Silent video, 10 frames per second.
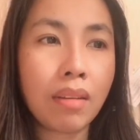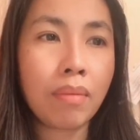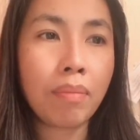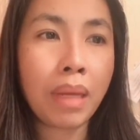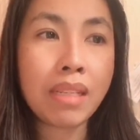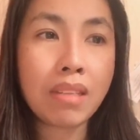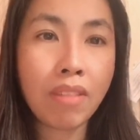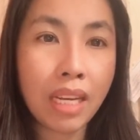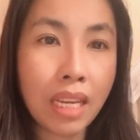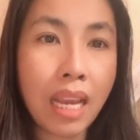เพนซิลเว
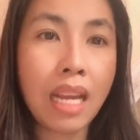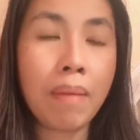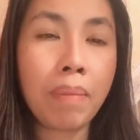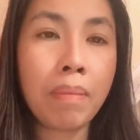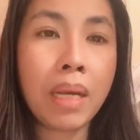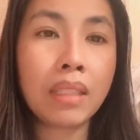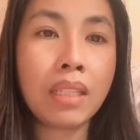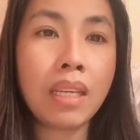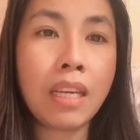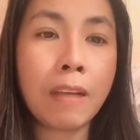เนียแหละเป็นเมือง
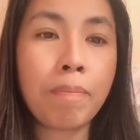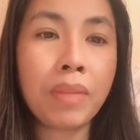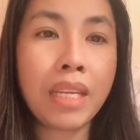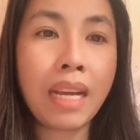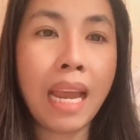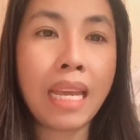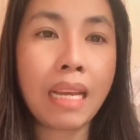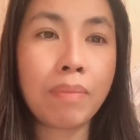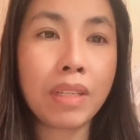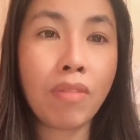ที่ที่ใกล้
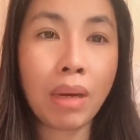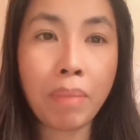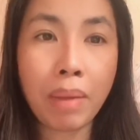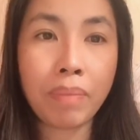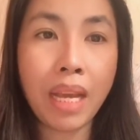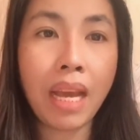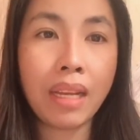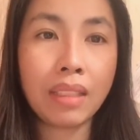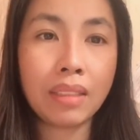กับจังหวัดแมมนะคะ